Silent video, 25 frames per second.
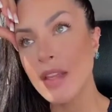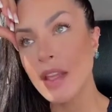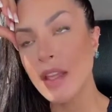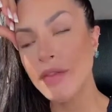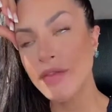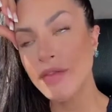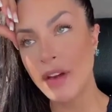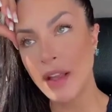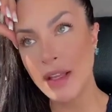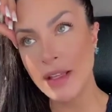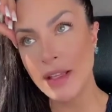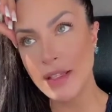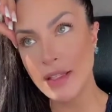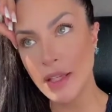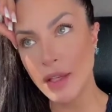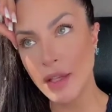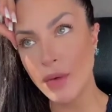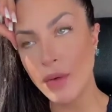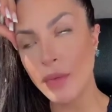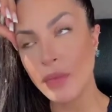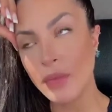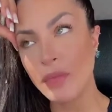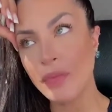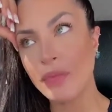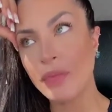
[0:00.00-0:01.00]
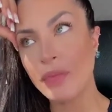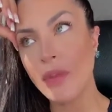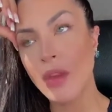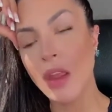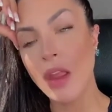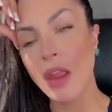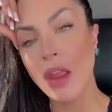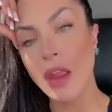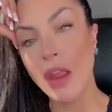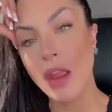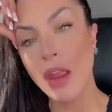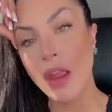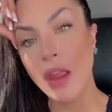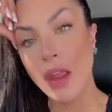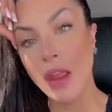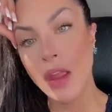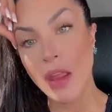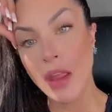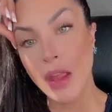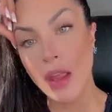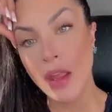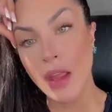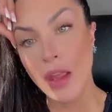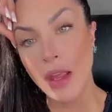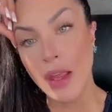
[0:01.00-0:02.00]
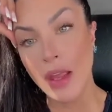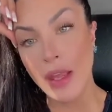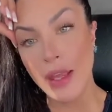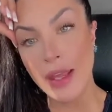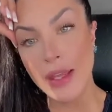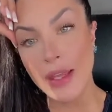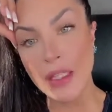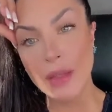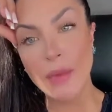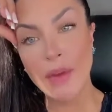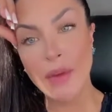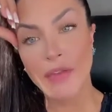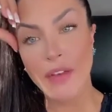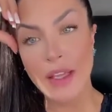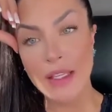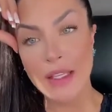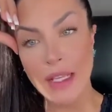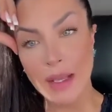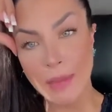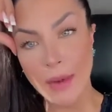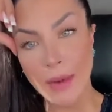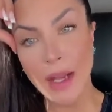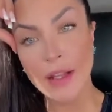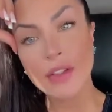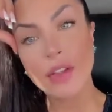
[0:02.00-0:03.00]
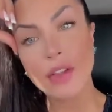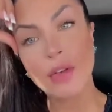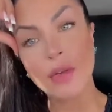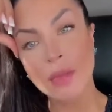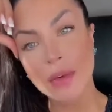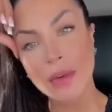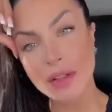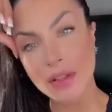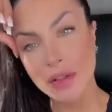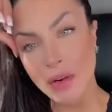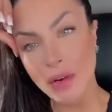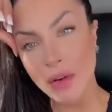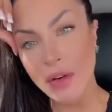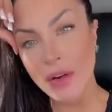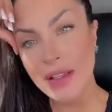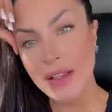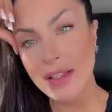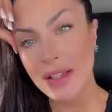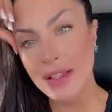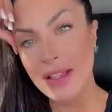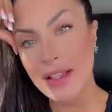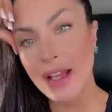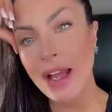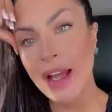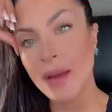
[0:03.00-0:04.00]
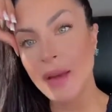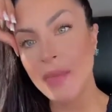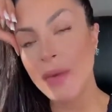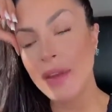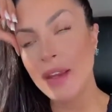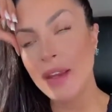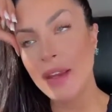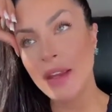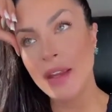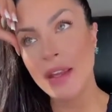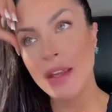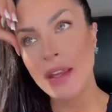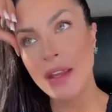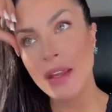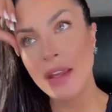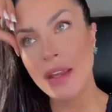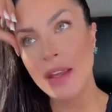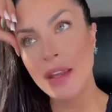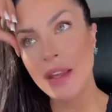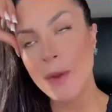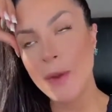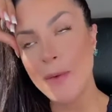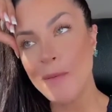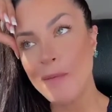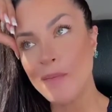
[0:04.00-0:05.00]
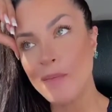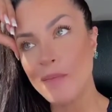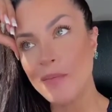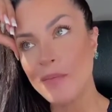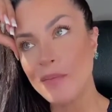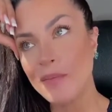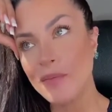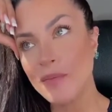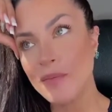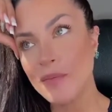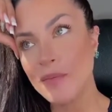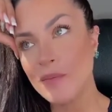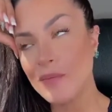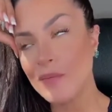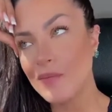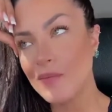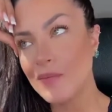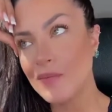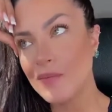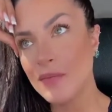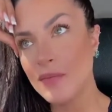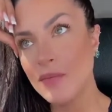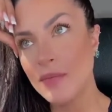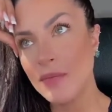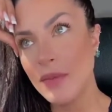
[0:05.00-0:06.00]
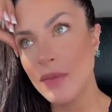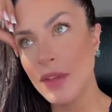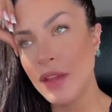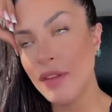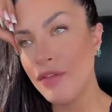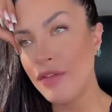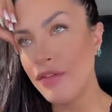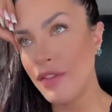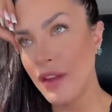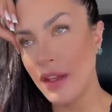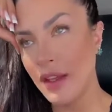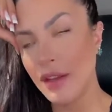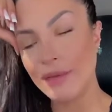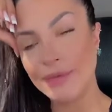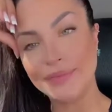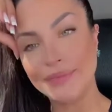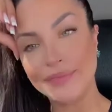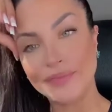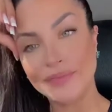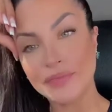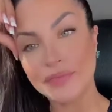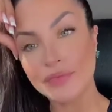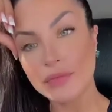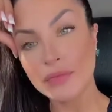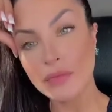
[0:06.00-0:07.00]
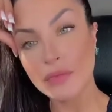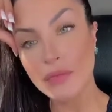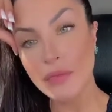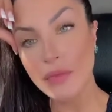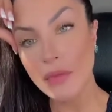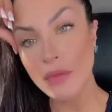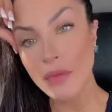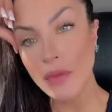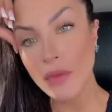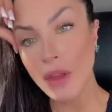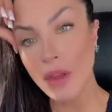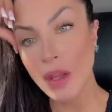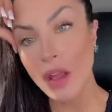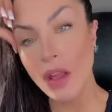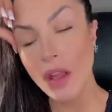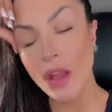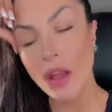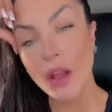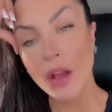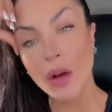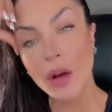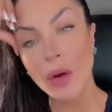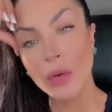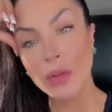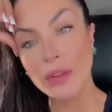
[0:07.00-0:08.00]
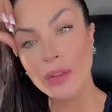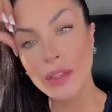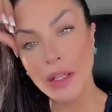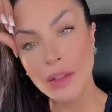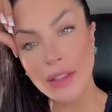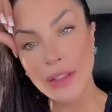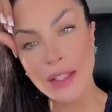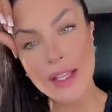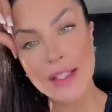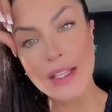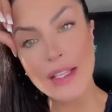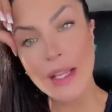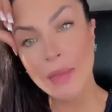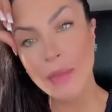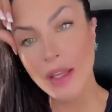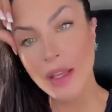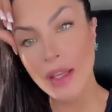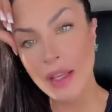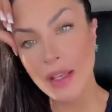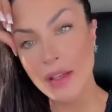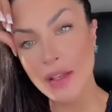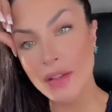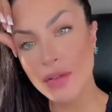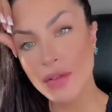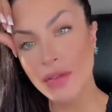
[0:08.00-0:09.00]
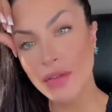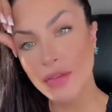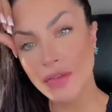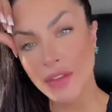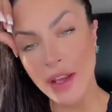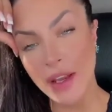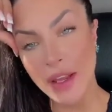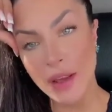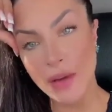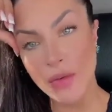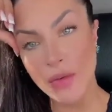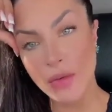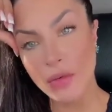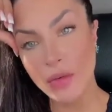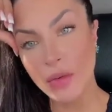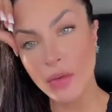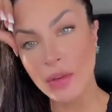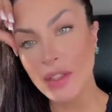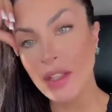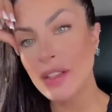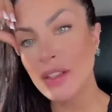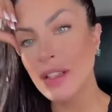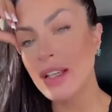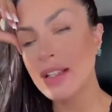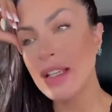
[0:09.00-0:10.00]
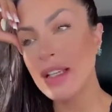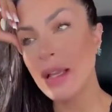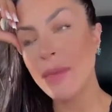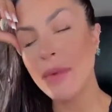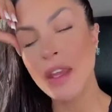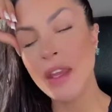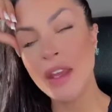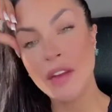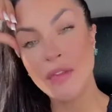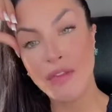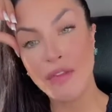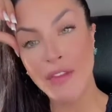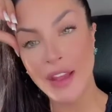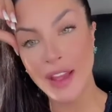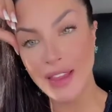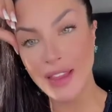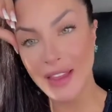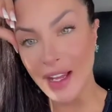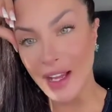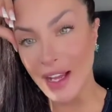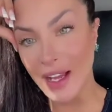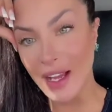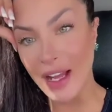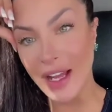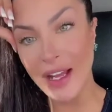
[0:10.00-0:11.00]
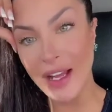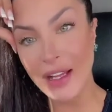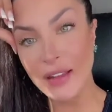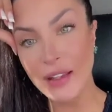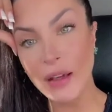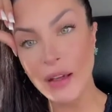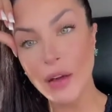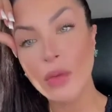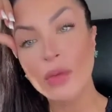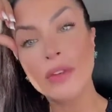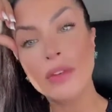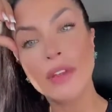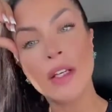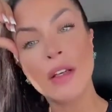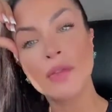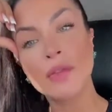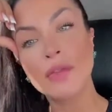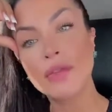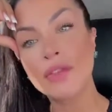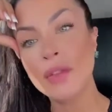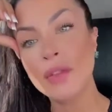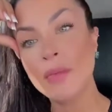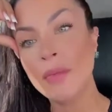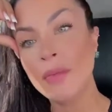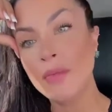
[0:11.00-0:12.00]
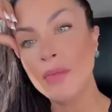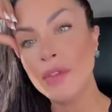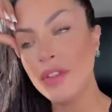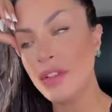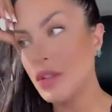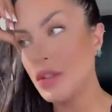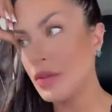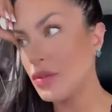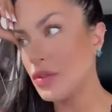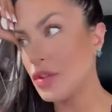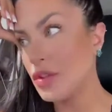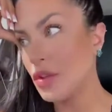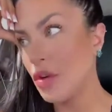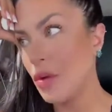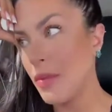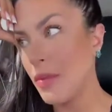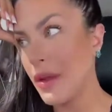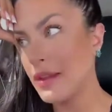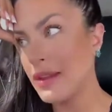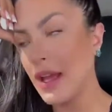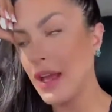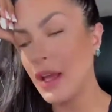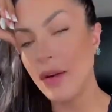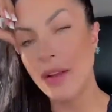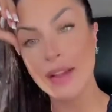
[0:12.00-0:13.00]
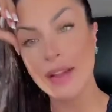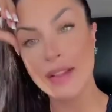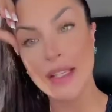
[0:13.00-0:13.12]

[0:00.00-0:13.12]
E faleceu. Isso me fez lembrar de algumas coisas, sabe? E. Enfim, o tanto que essa menina sofreu, o tanto que essa menina foi atacada, o tanto de, de, de comentário